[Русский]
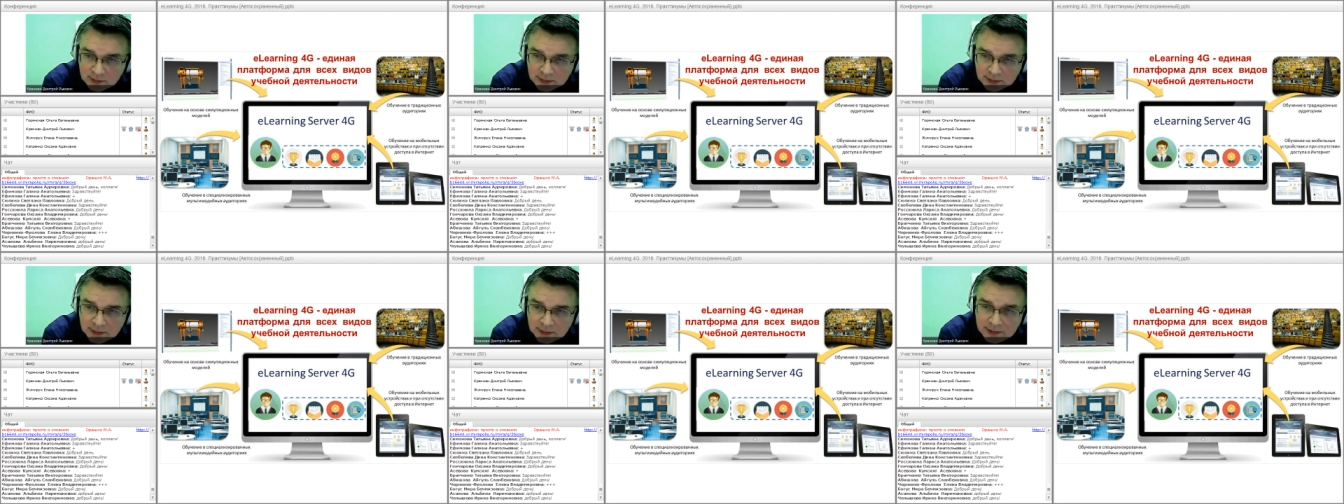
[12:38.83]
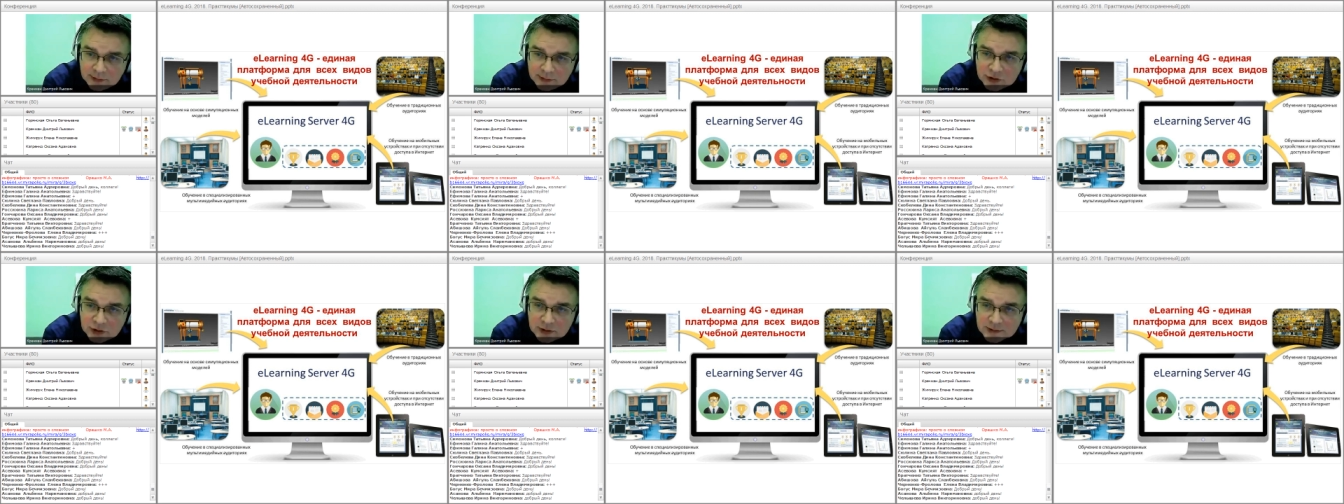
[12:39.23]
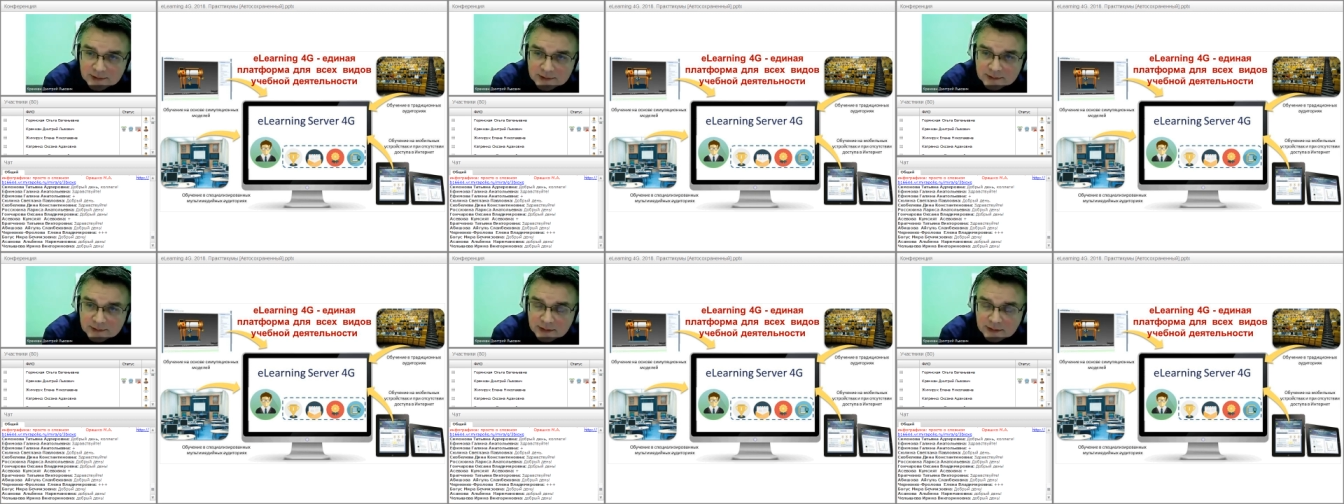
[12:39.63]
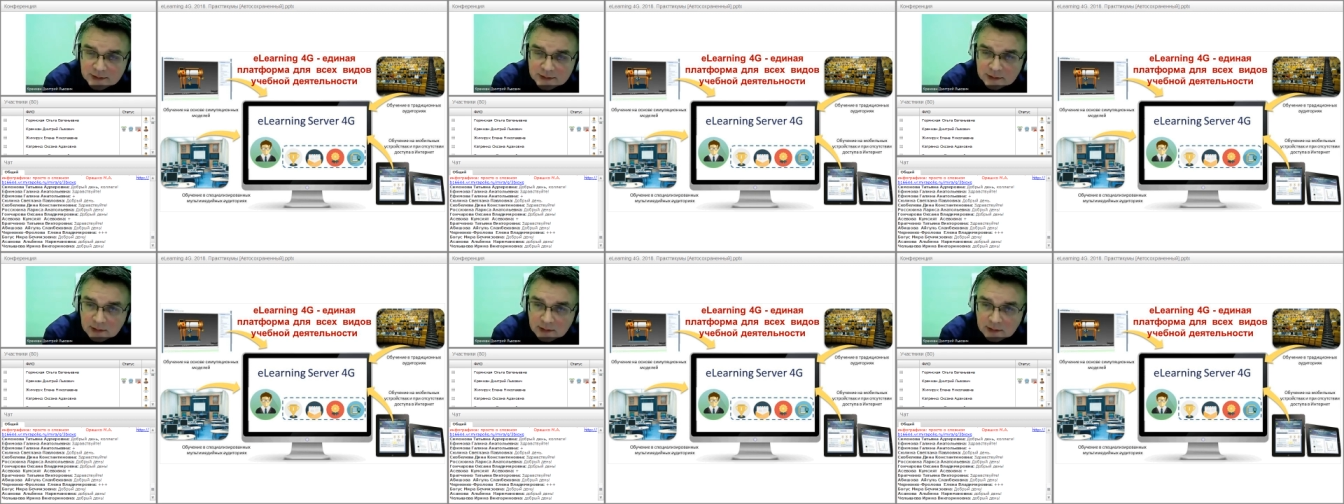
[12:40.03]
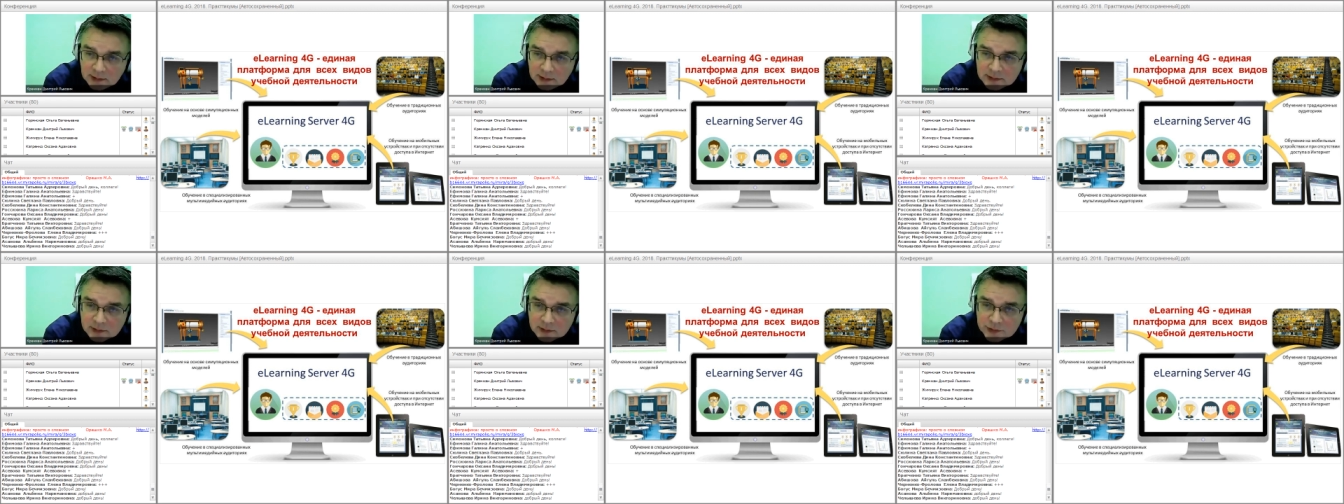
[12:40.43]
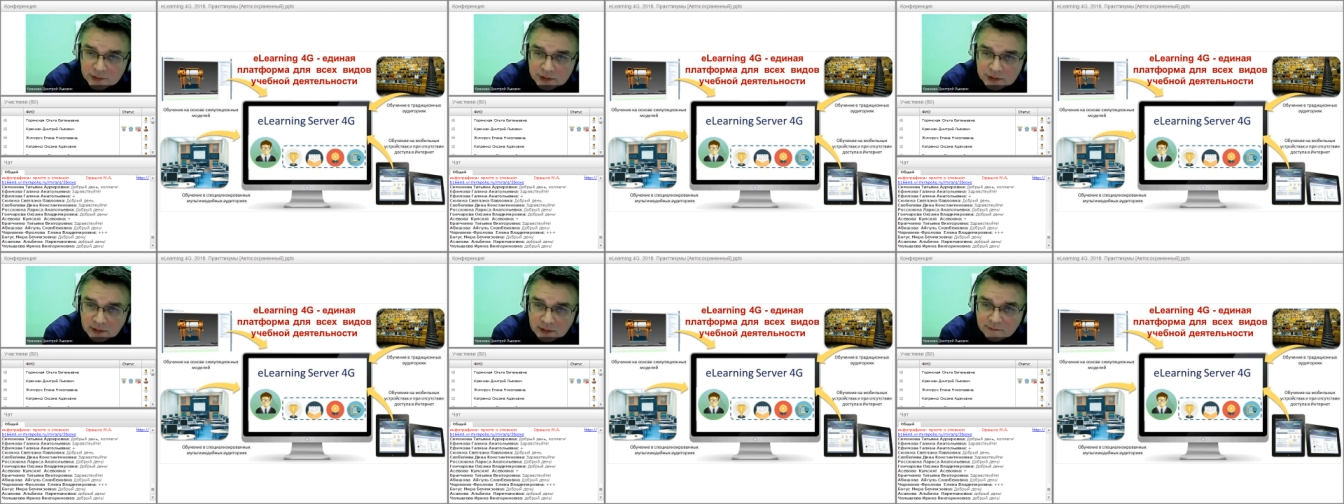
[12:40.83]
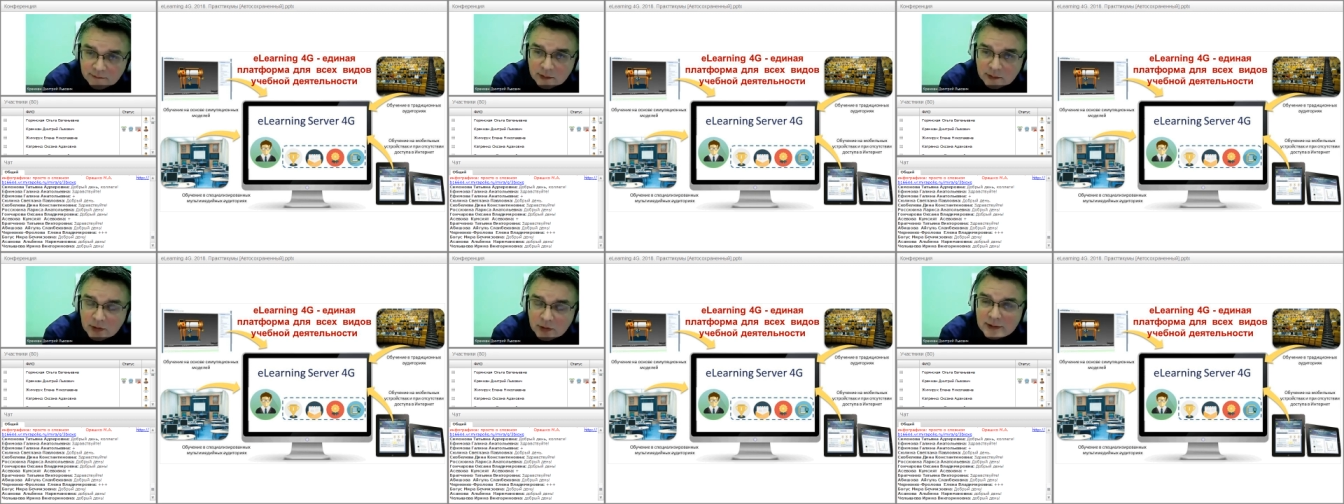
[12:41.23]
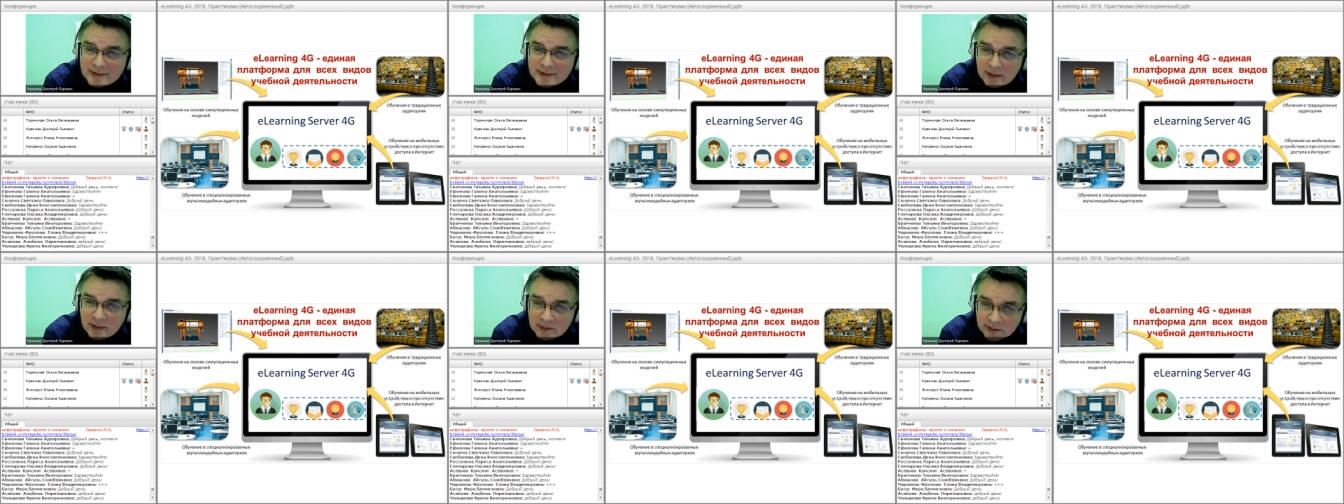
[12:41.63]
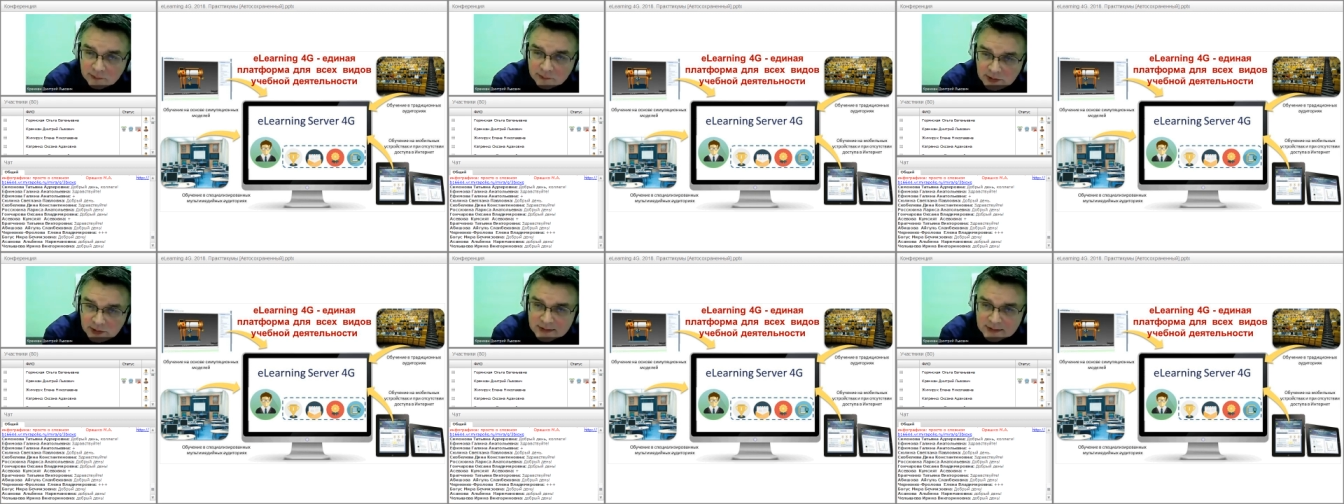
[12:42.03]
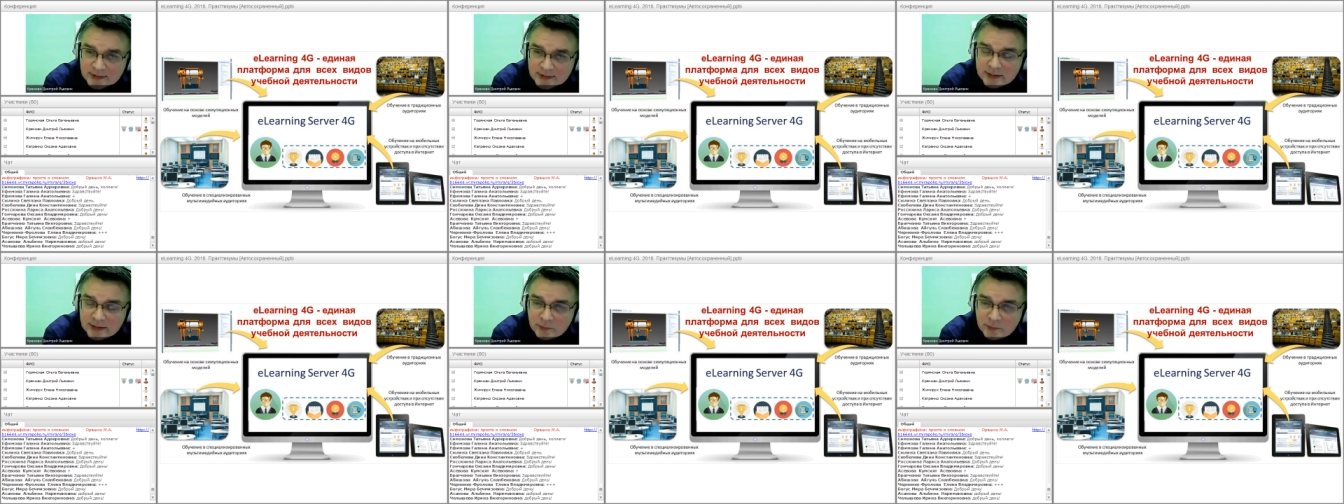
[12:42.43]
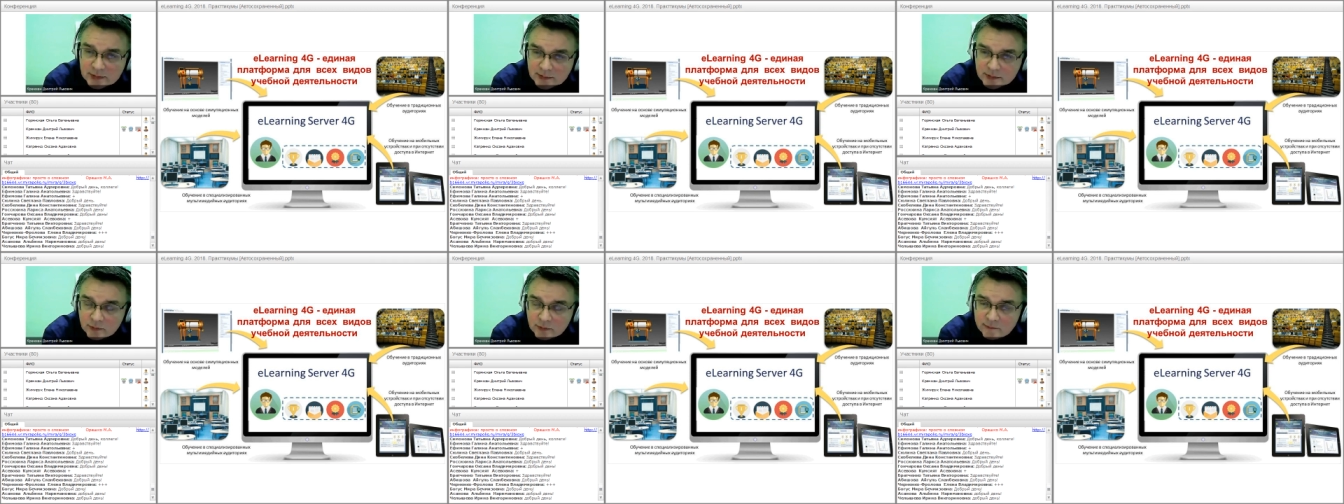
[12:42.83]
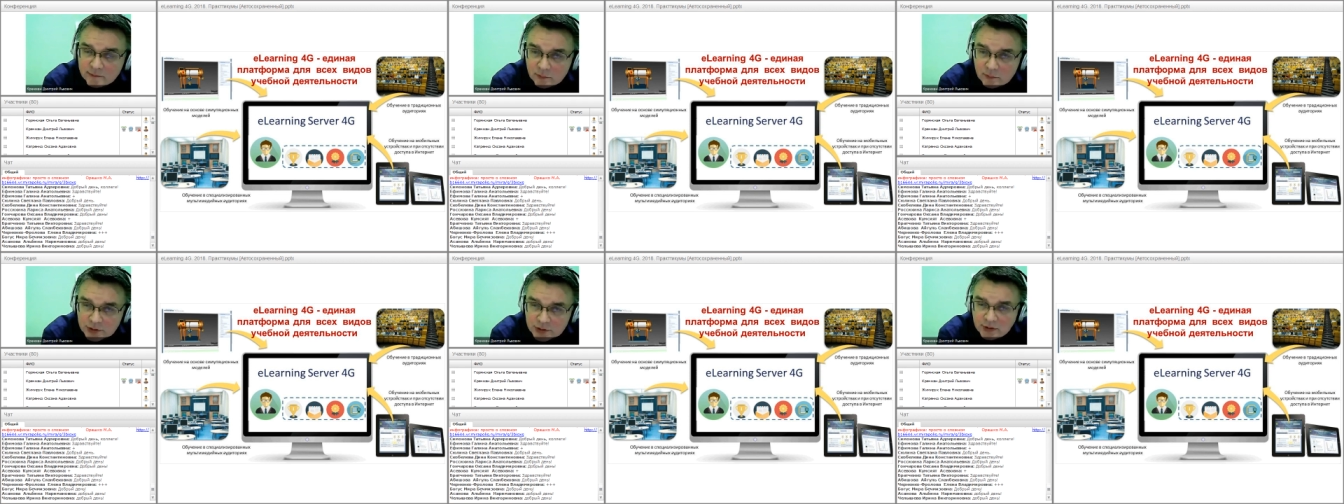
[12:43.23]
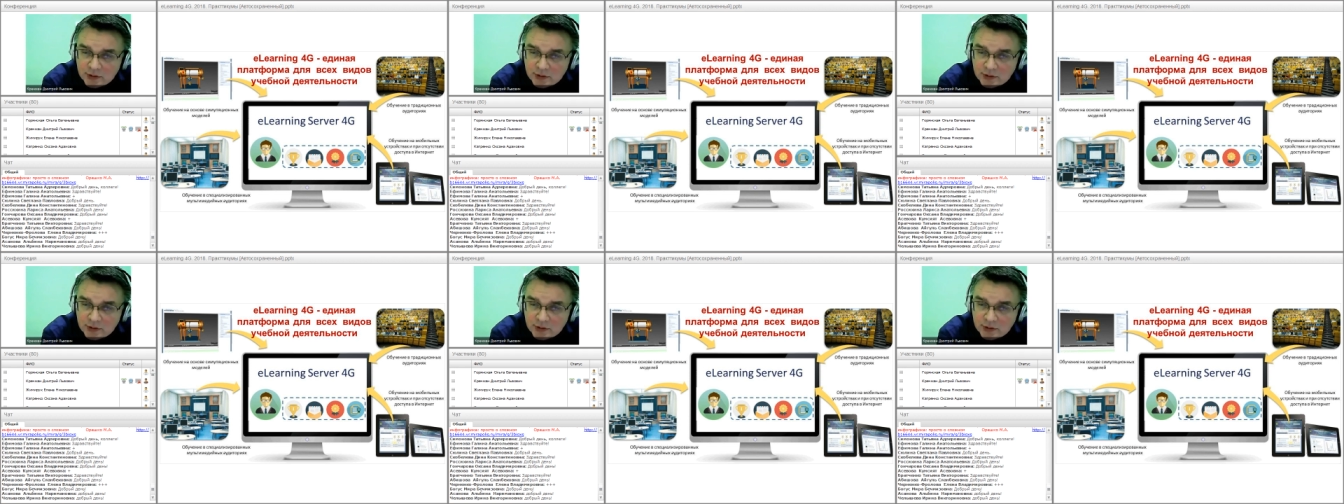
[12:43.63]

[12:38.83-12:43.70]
и через э, сеть интернет студенты в рамках LMS системы дистанционного обучения,